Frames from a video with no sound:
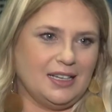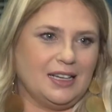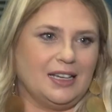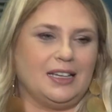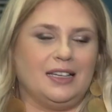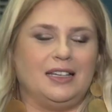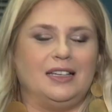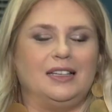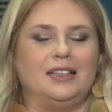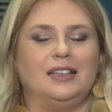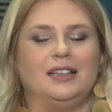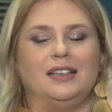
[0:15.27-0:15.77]

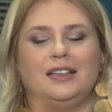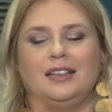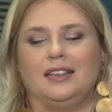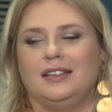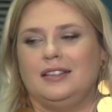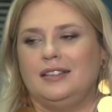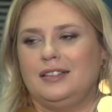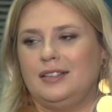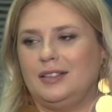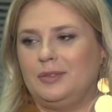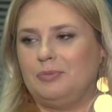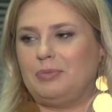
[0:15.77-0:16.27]
i,
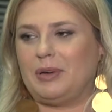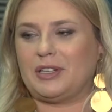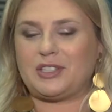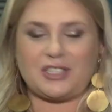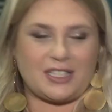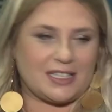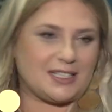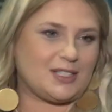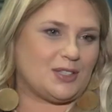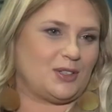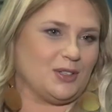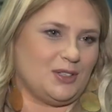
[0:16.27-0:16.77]
i
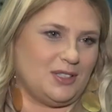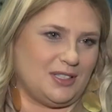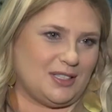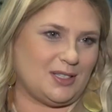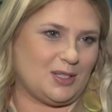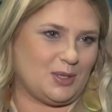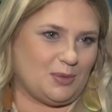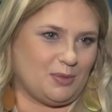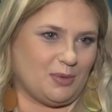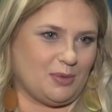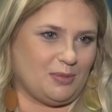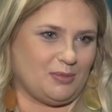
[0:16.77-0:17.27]
beczkę soli ze
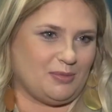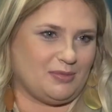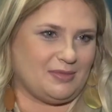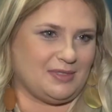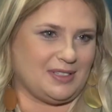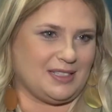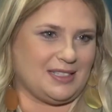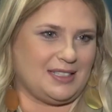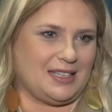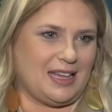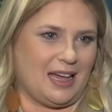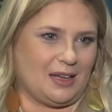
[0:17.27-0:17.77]
sobą
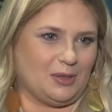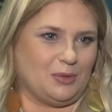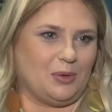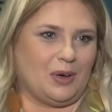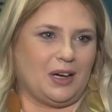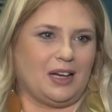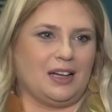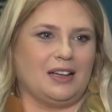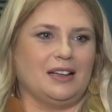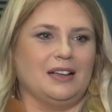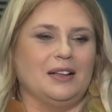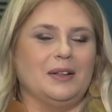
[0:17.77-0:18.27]

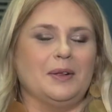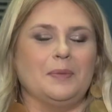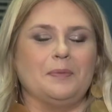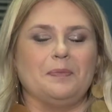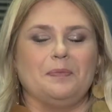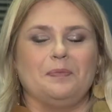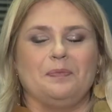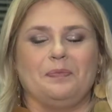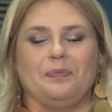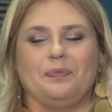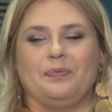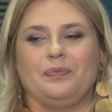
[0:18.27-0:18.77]
zjadła,
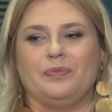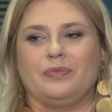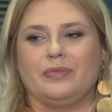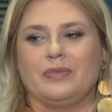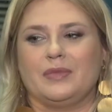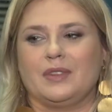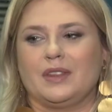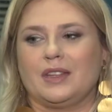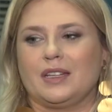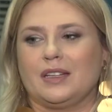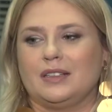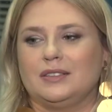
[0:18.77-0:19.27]

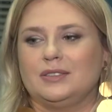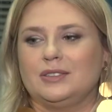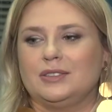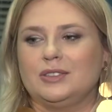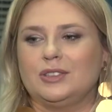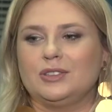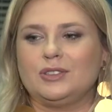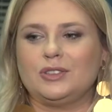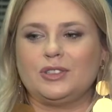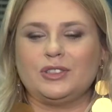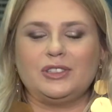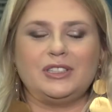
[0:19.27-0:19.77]
mm,
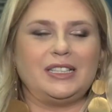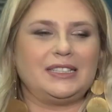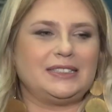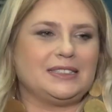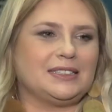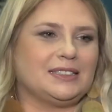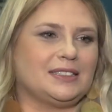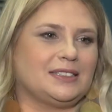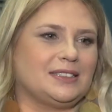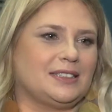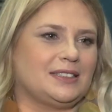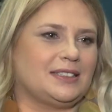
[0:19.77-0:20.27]
no to
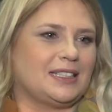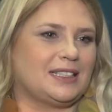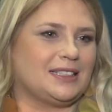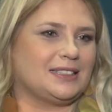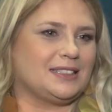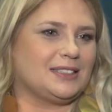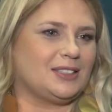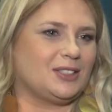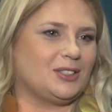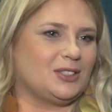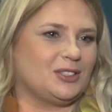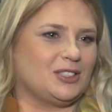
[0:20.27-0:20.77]
jest tak
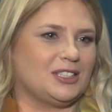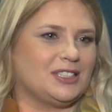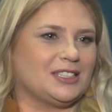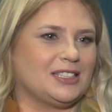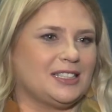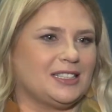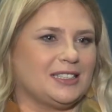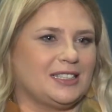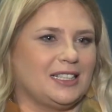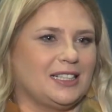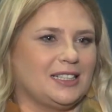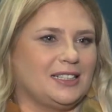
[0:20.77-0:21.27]

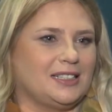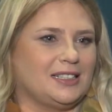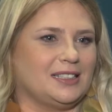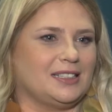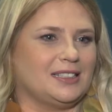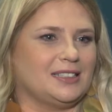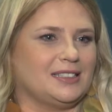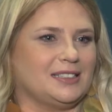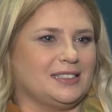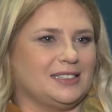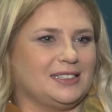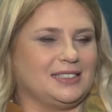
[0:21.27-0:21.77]
troszeczkę jak
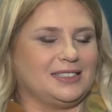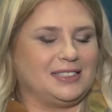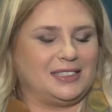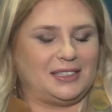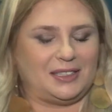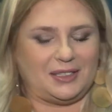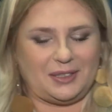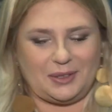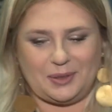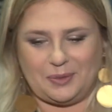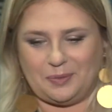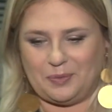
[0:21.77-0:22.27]
e,
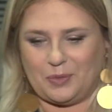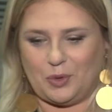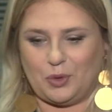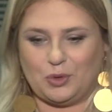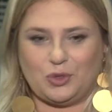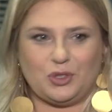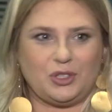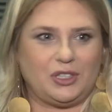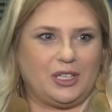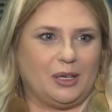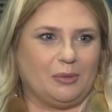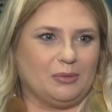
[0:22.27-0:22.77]
z
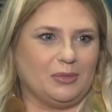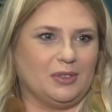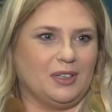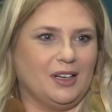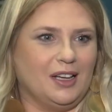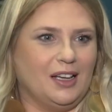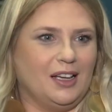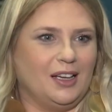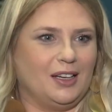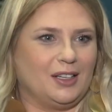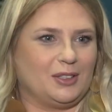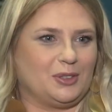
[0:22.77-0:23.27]
uczniem,
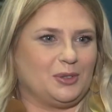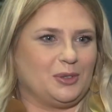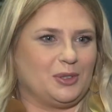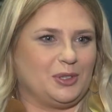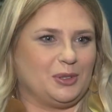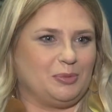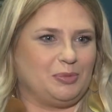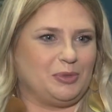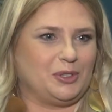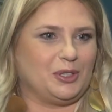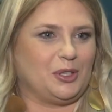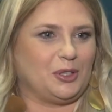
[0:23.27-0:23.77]

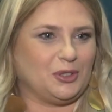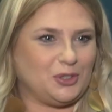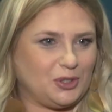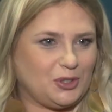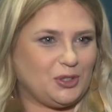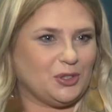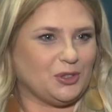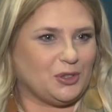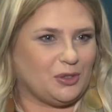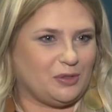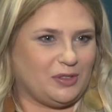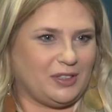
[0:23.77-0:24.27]
który przychodzi
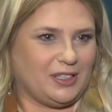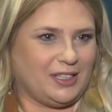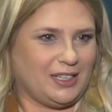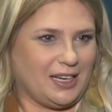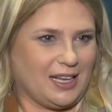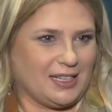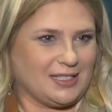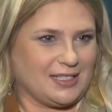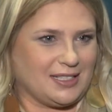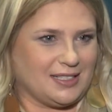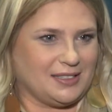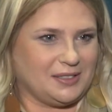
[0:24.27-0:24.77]
do nowej
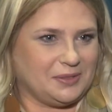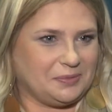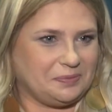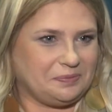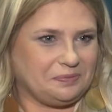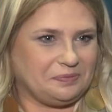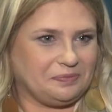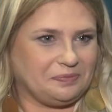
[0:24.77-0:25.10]
klasy